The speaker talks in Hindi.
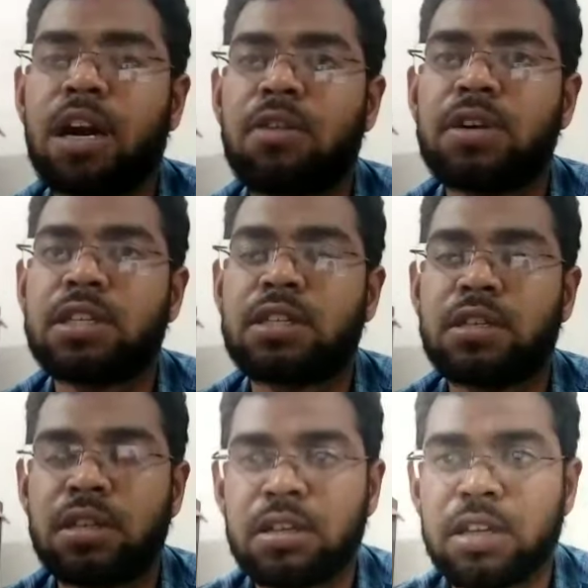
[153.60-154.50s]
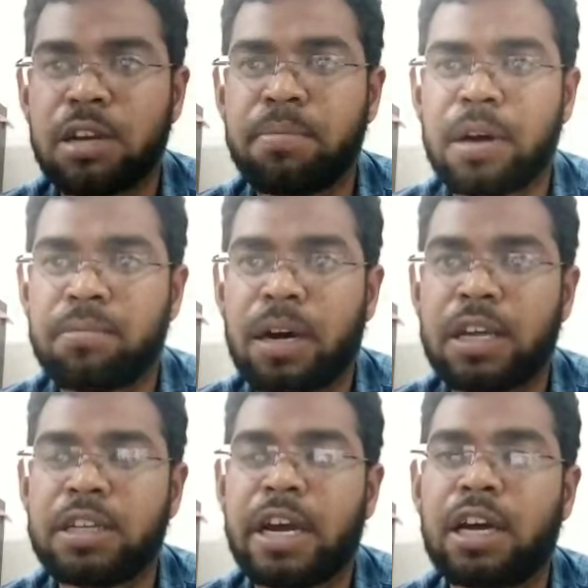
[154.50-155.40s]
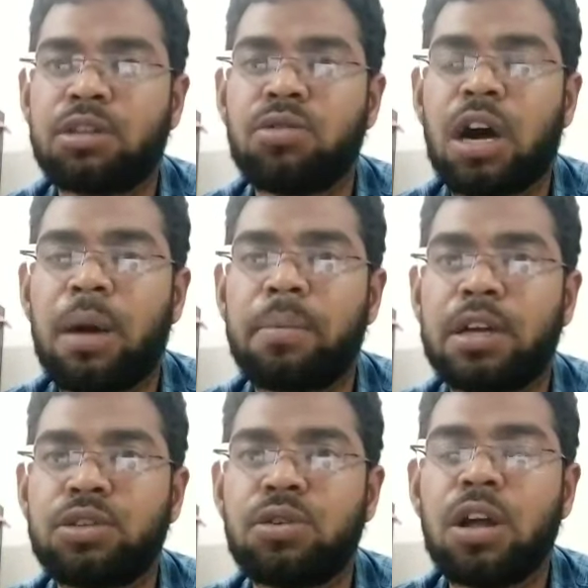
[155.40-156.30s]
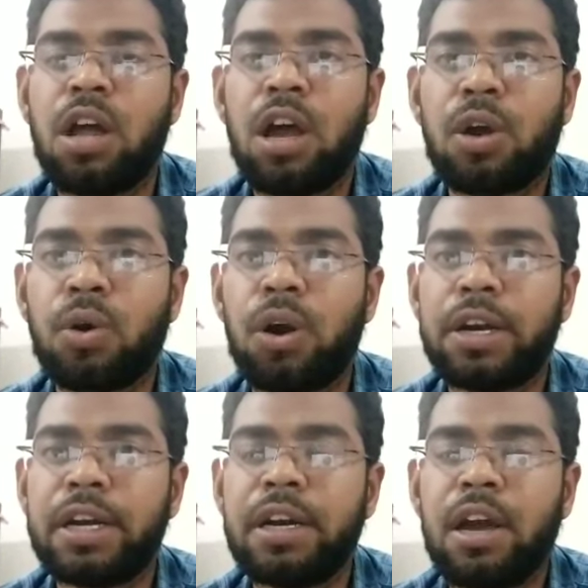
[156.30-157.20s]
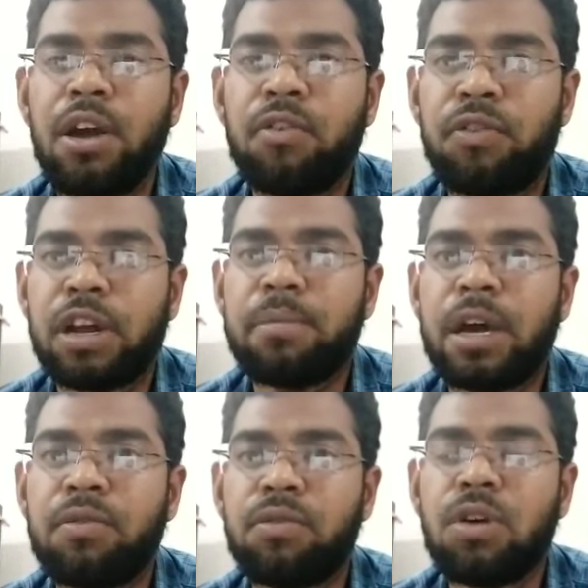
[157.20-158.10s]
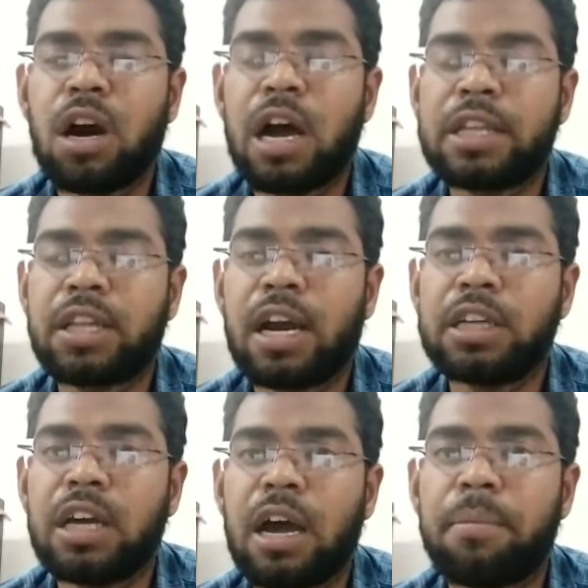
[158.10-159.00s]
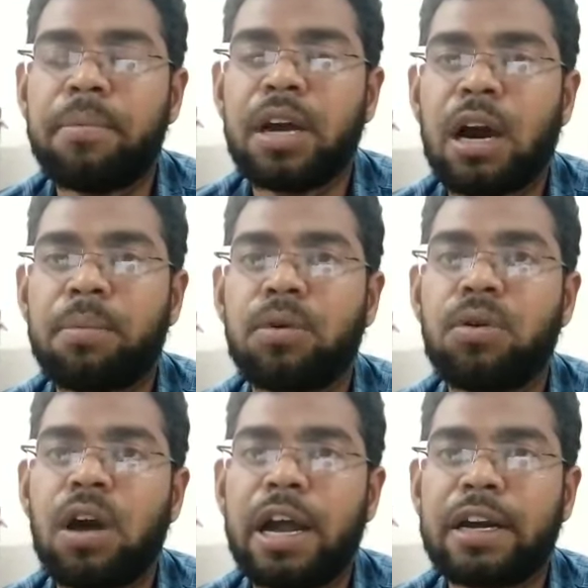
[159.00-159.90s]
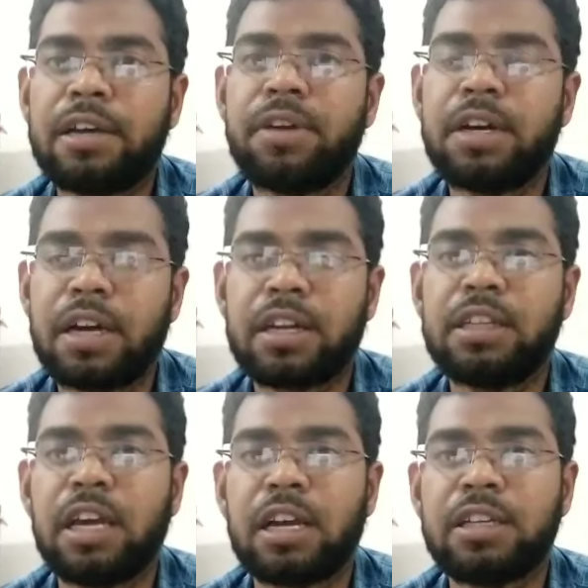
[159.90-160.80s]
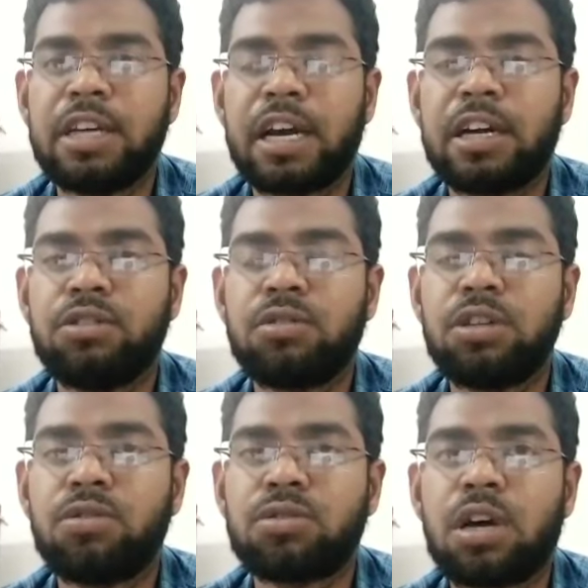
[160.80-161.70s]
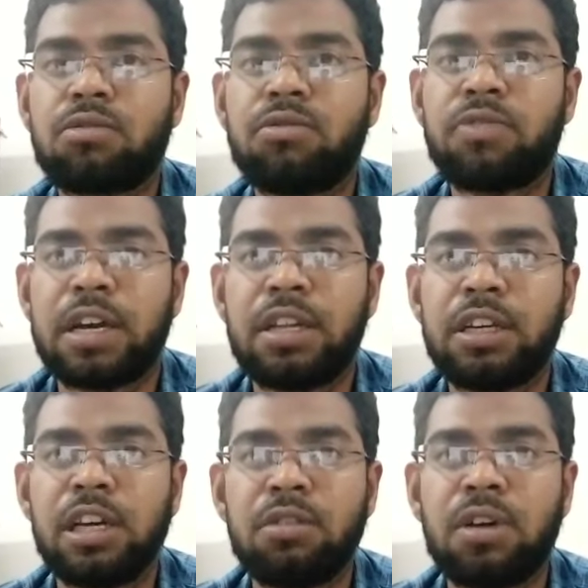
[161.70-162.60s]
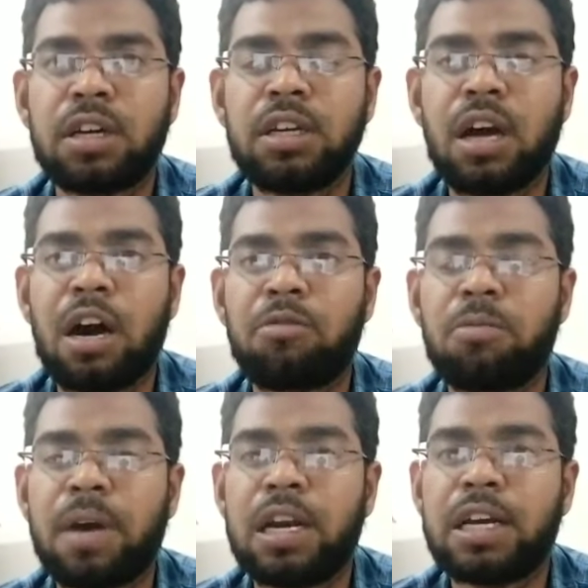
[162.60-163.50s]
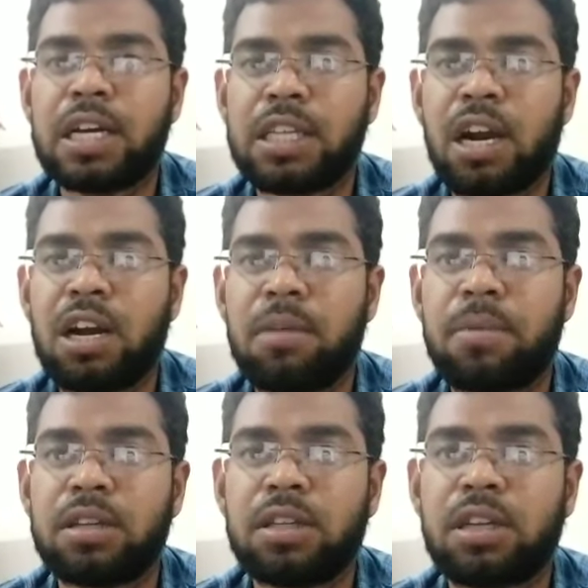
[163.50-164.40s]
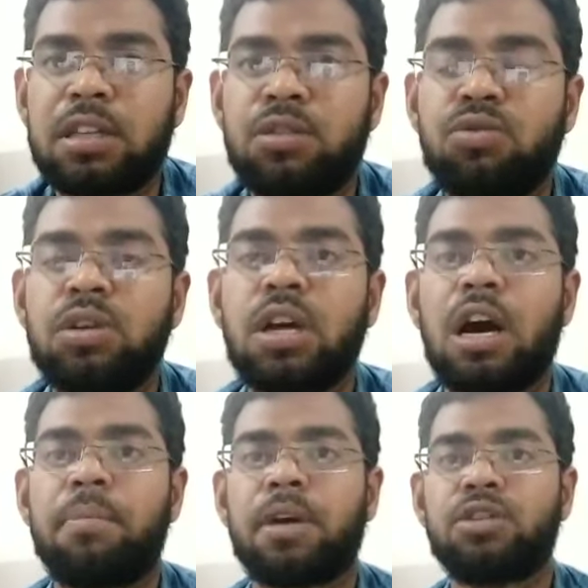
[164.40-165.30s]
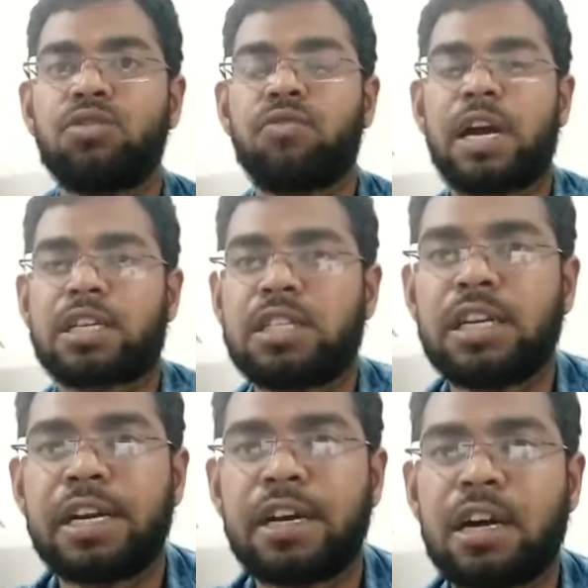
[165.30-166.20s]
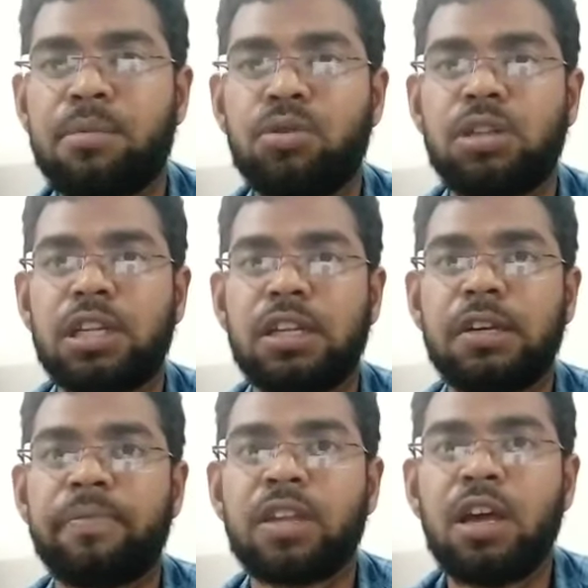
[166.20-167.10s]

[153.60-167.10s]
भरा हुआ सही पा, पाया जाएगा तो आपका जो गोल्डन फ्रेम है वो एतराज ऐप में आपको एक्टिवेट कर दिया जाएगा जो कि दोस्तों आपको फ़ायदा ये हुआ कि आपको पहले कतर आना पड़ता था तो ही आपका जो वैक्सीनेटेड आप होते थे